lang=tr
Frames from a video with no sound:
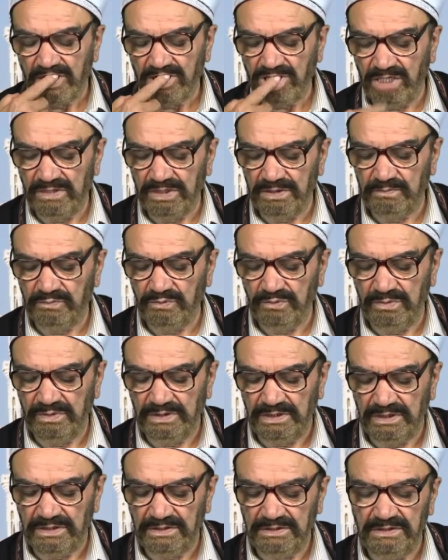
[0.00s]
Yani
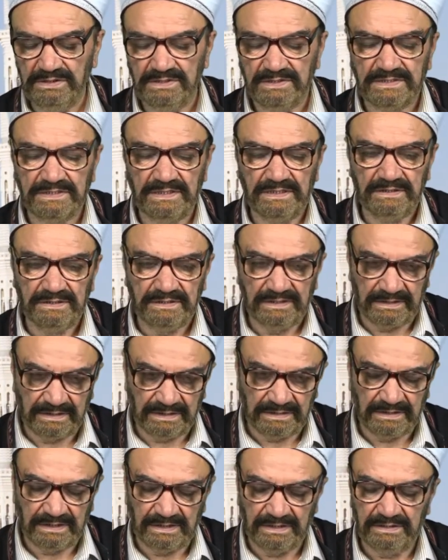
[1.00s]
burada
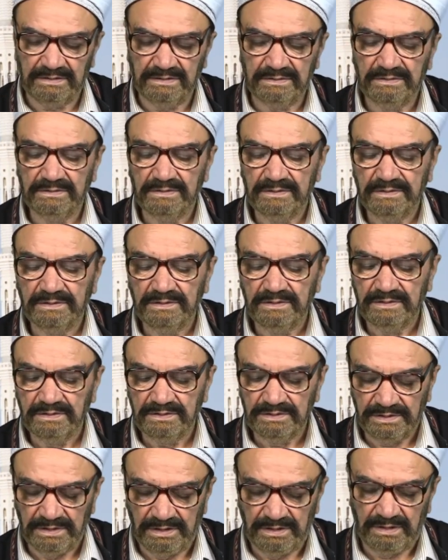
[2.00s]
insanlara da
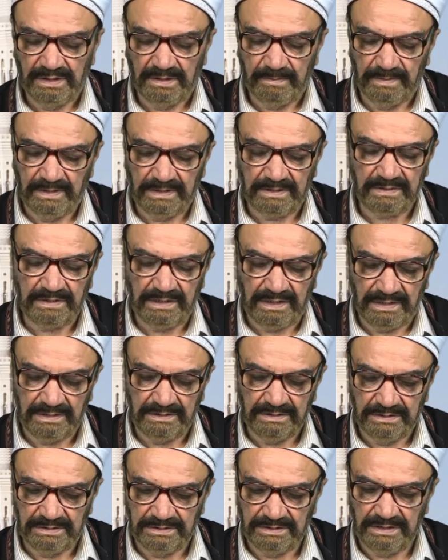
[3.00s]
Cenab-ı Hak
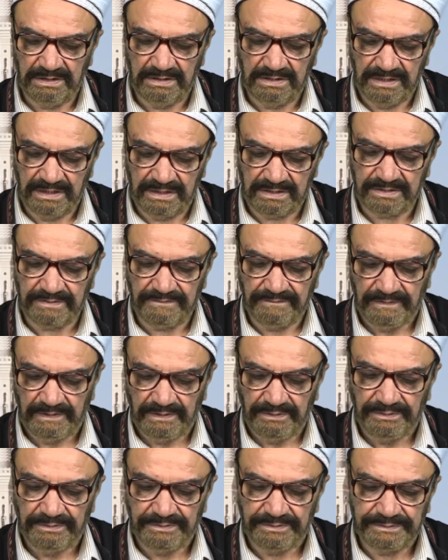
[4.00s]
ayrıca ders
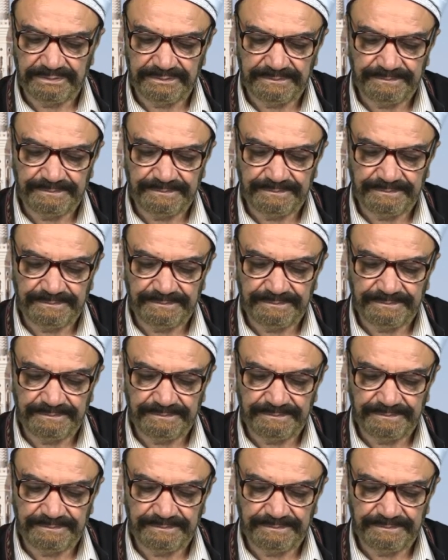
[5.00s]
veriyor.